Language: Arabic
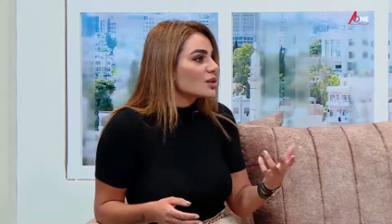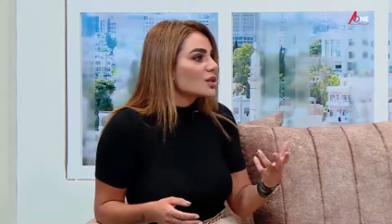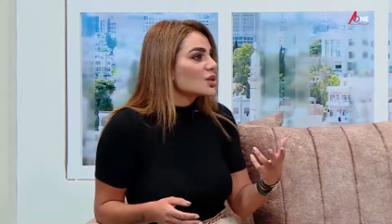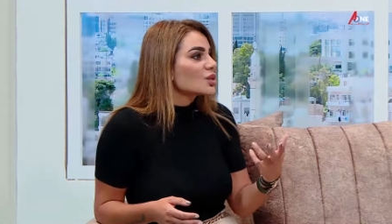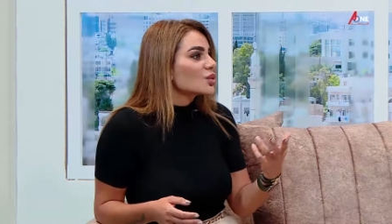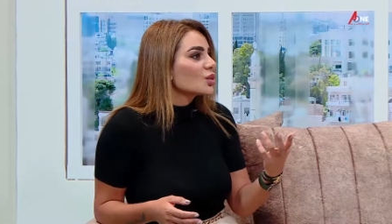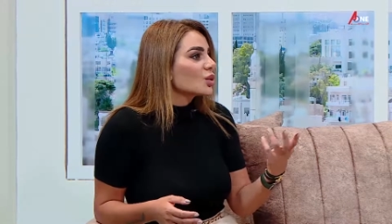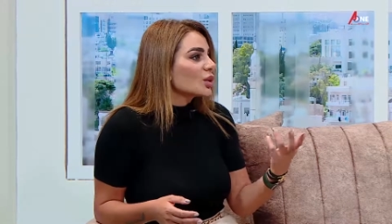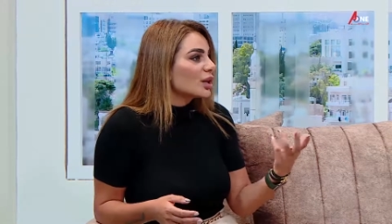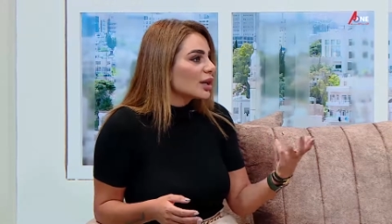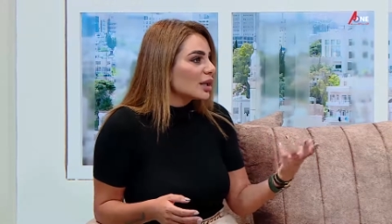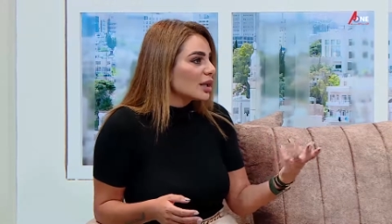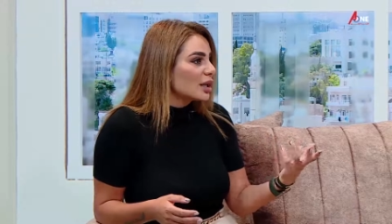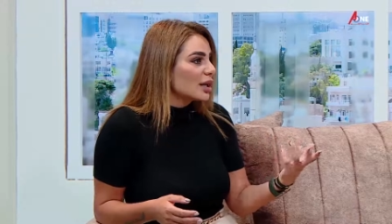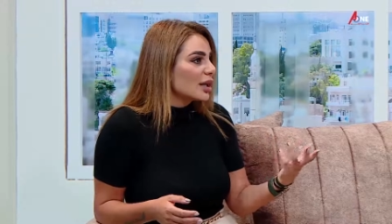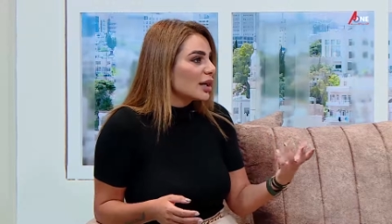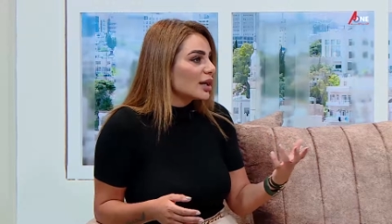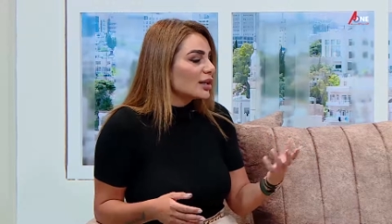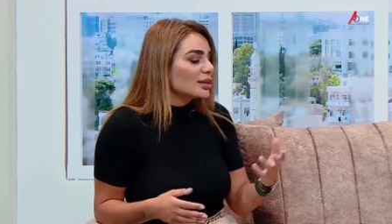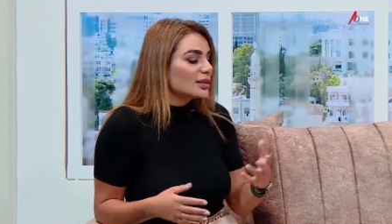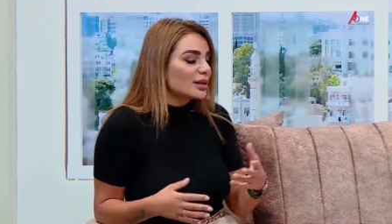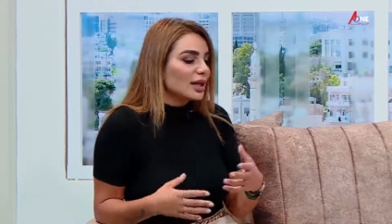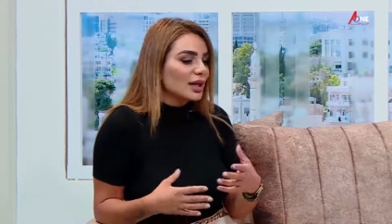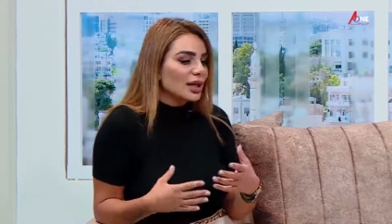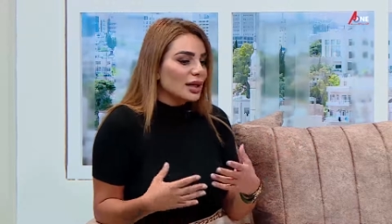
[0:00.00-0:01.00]

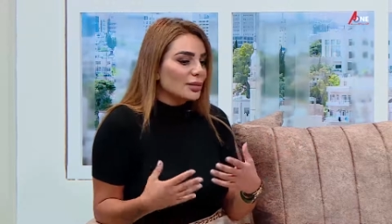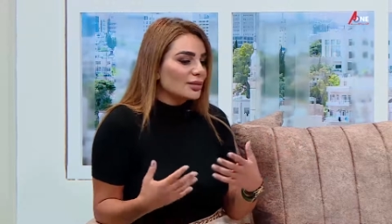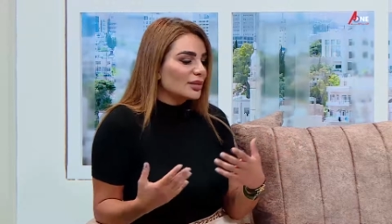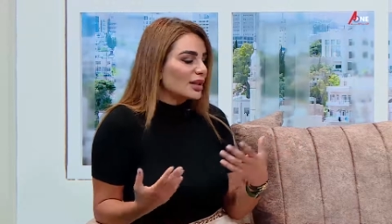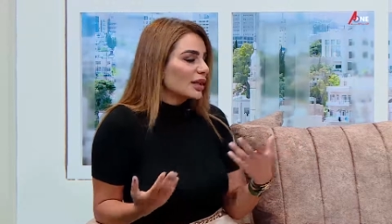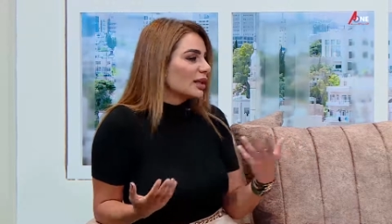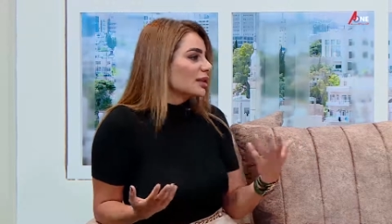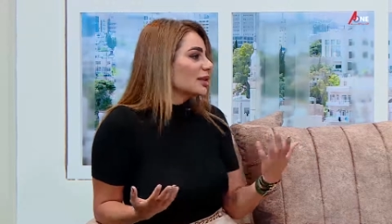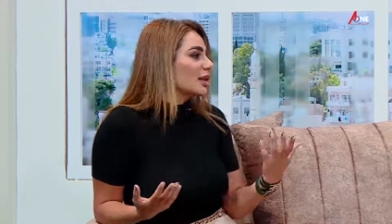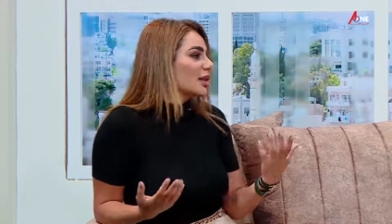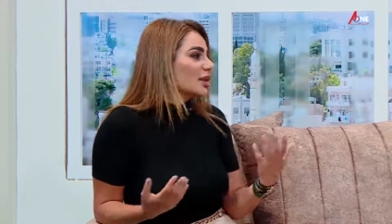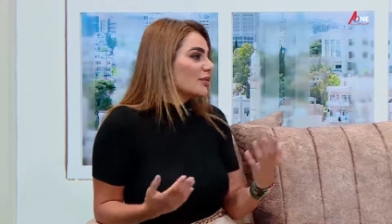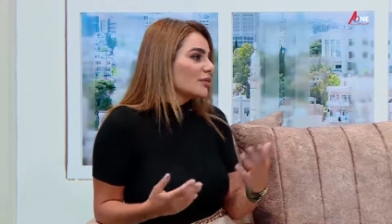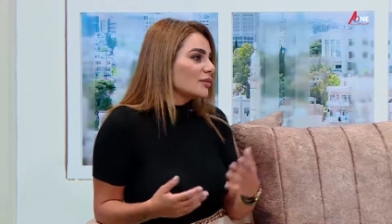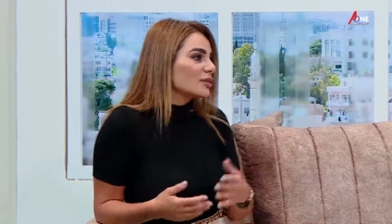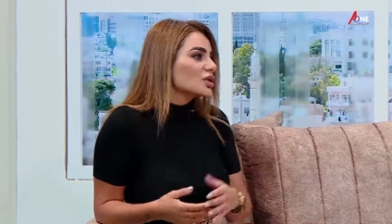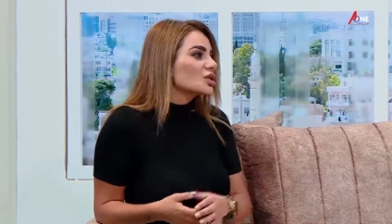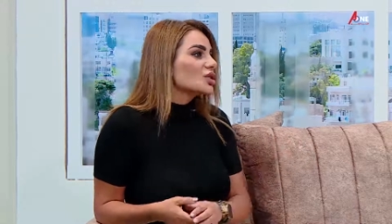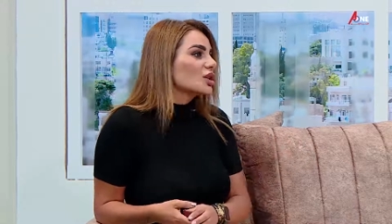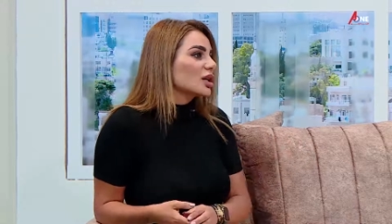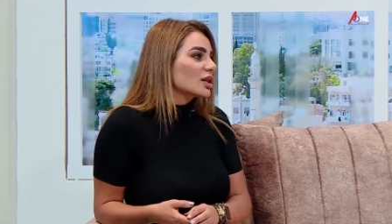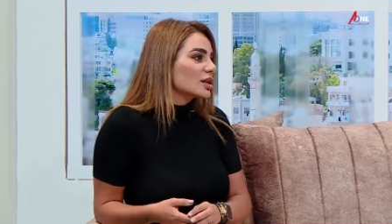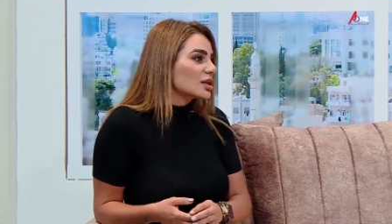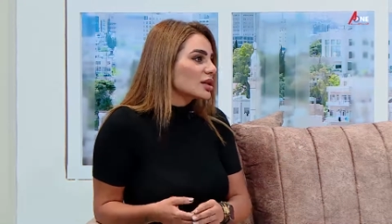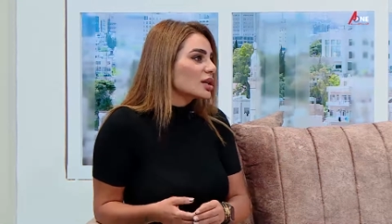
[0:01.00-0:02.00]
سلوكيات صح. تختلف من
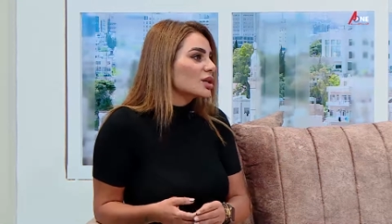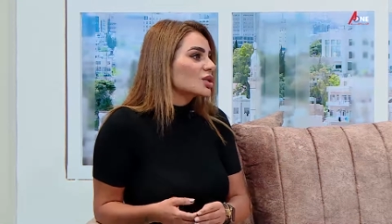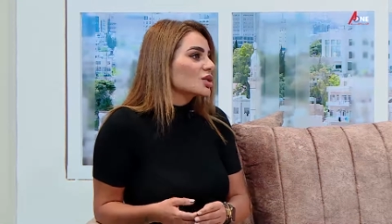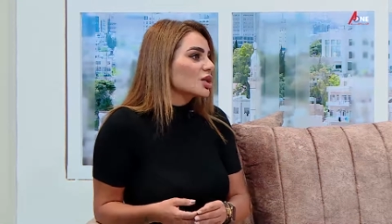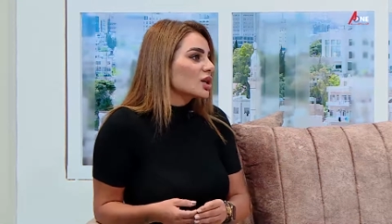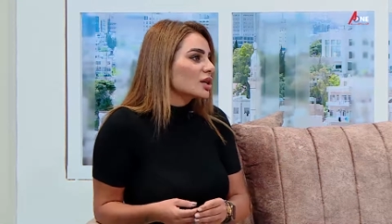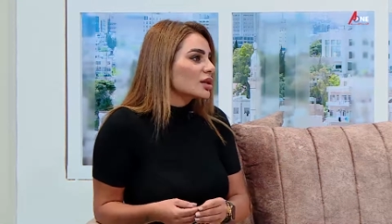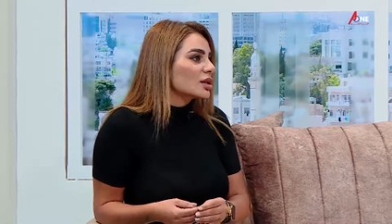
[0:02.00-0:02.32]
شخص لشخص